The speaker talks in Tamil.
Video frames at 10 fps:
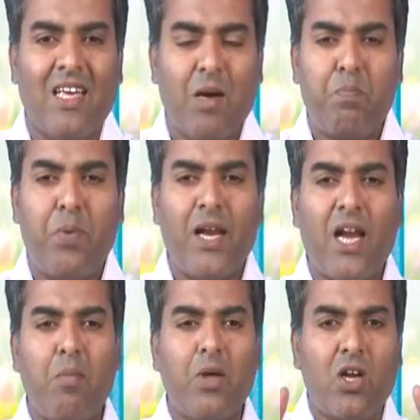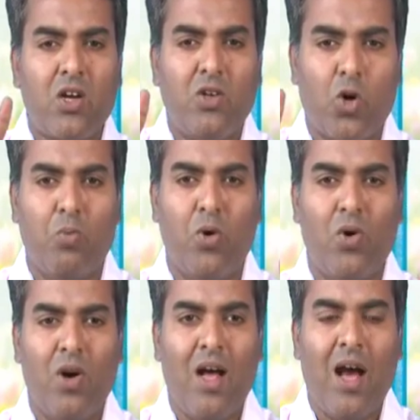எப்படி நாம் இருக்கின்றோமோ
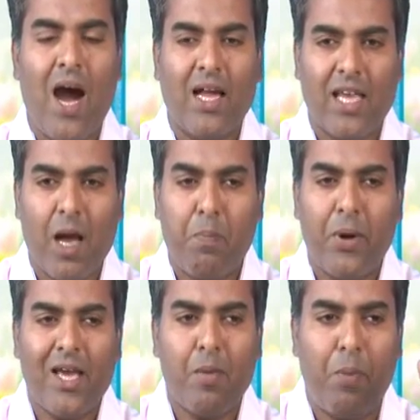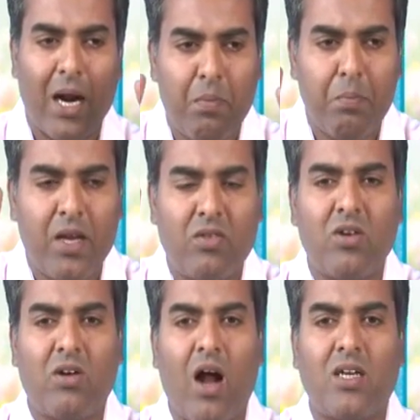அதை அப்படியே படம்
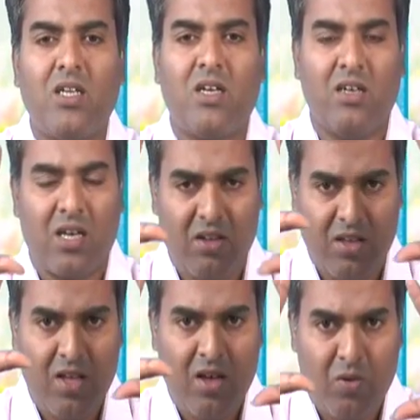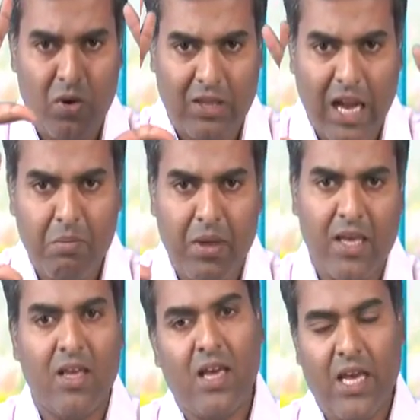பிடித்து காட்டுகின்ற ஒரு தன்மை
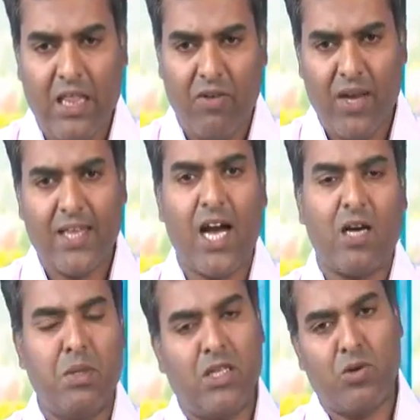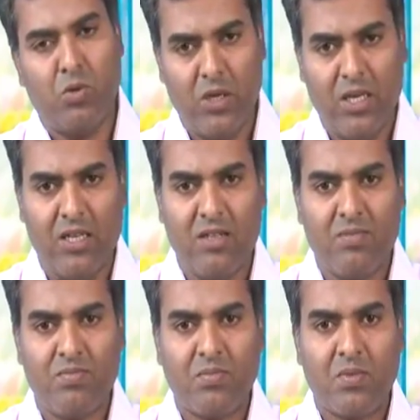இந்த வேதாகமத்துக்கு உண்டு
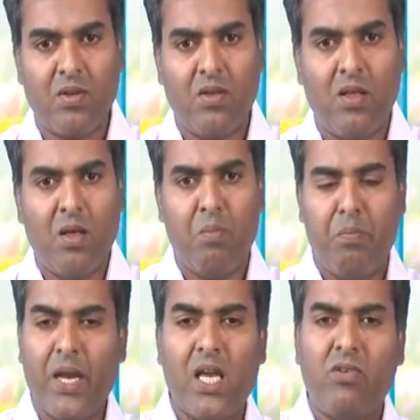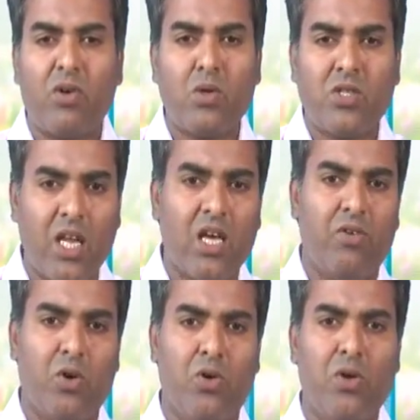பெரியவரோ
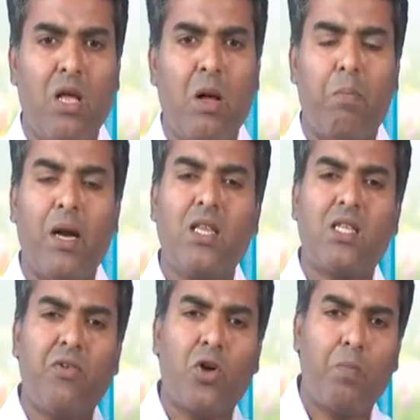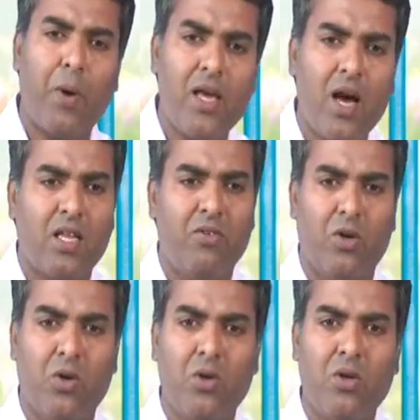சிறியவரோ படித்தவரோ படியாதவரோ